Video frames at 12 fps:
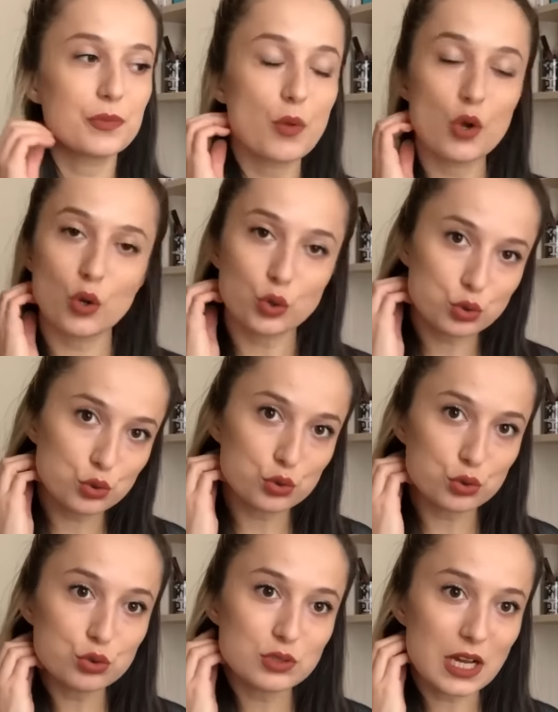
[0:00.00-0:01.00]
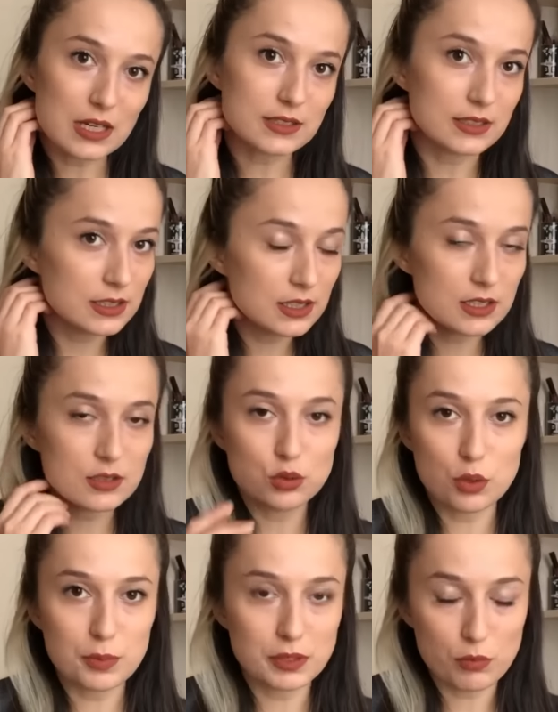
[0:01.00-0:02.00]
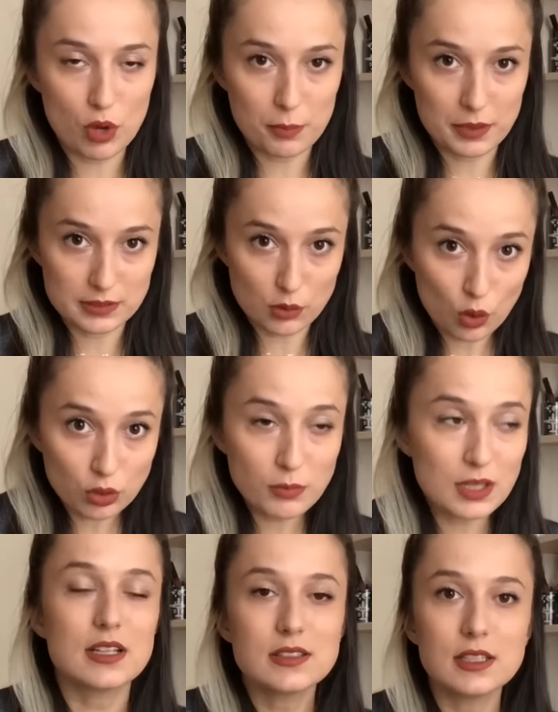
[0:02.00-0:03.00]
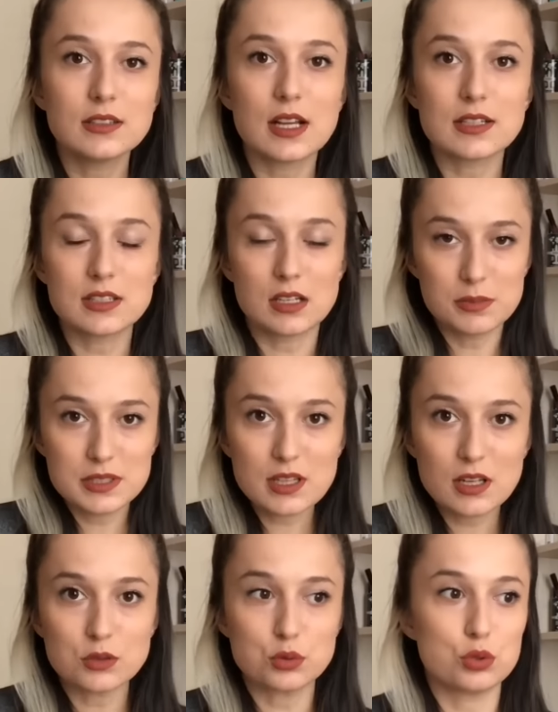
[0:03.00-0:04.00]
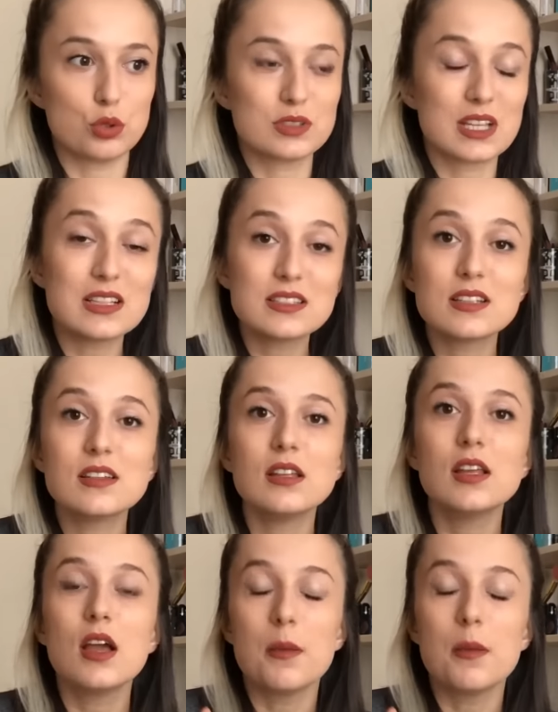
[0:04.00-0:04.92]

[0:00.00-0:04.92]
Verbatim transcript: Böyle otururuz, dersi dinleriz, sohbet muhabbet olmaz. Zaten dersler bir saat sürüyor. Sen zaten